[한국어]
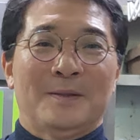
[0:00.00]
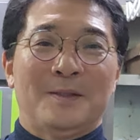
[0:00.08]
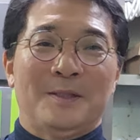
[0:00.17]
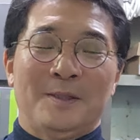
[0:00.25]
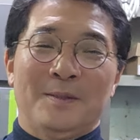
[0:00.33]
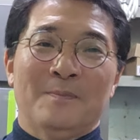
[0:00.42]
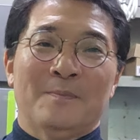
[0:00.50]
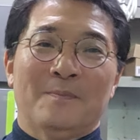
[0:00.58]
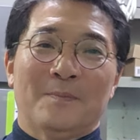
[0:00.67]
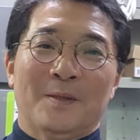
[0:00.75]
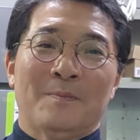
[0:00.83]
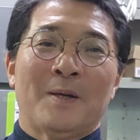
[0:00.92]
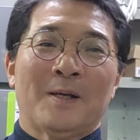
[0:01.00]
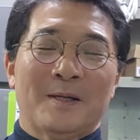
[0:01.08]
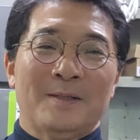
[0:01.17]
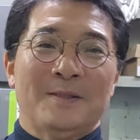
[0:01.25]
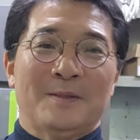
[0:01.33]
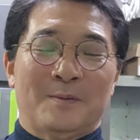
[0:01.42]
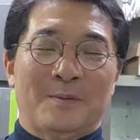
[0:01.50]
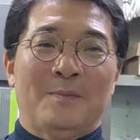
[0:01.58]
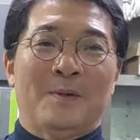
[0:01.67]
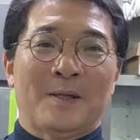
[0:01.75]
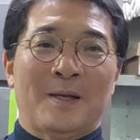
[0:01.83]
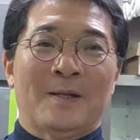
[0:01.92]
찌짐 이 몇 가지
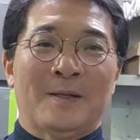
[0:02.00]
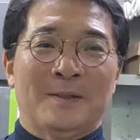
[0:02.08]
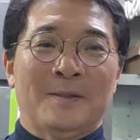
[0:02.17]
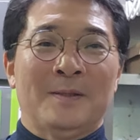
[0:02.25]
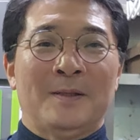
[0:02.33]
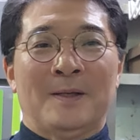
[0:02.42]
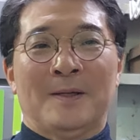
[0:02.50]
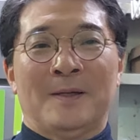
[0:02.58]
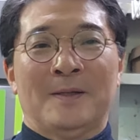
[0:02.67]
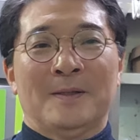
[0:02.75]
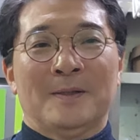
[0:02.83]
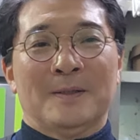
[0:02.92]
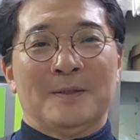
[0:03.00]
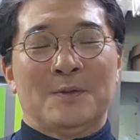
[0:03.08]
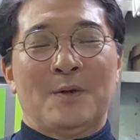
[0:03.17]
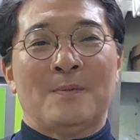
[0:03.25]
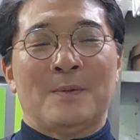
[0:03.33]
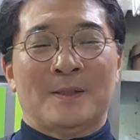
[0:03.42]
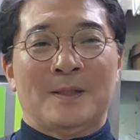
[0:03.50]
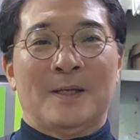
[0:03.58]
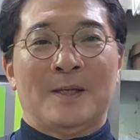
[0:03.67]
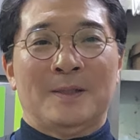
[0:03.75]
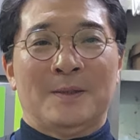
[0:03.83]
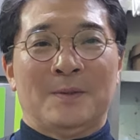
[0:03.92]
정도밖에 안 하는데 저와
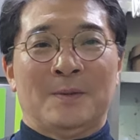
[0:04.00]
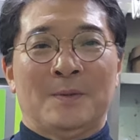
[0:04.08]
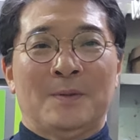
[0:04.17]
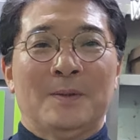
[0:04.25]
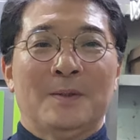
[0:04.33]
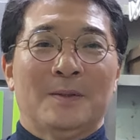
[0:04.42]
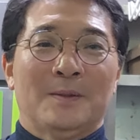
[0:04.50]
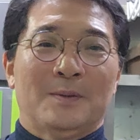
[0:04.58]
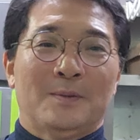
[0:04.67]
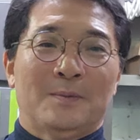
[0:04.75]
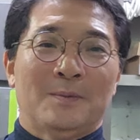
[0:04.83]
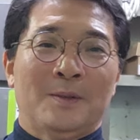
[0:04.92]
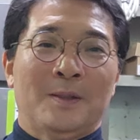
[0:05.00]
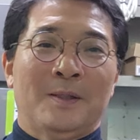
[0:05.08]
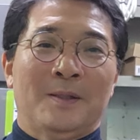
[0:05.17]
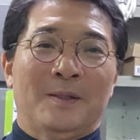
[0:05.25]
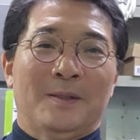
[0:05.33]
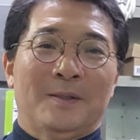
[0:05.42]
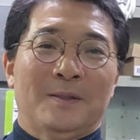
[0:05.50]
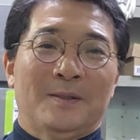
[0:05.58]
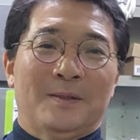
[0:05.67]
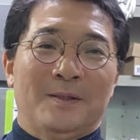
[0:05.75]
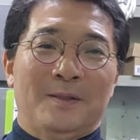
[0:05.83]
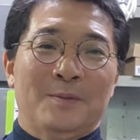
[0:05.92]
마찬가지로 우리
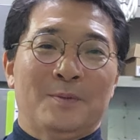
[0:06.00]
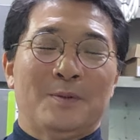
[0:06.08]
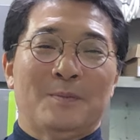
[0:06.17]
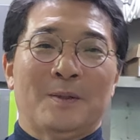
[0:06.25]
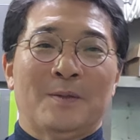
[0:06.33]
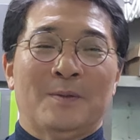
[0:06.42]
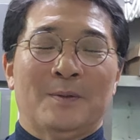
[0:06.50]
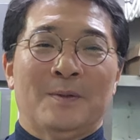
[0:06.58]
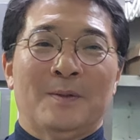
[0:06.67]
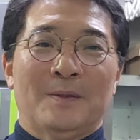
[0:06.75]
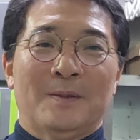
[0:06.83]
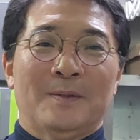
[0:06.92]
이웃집에도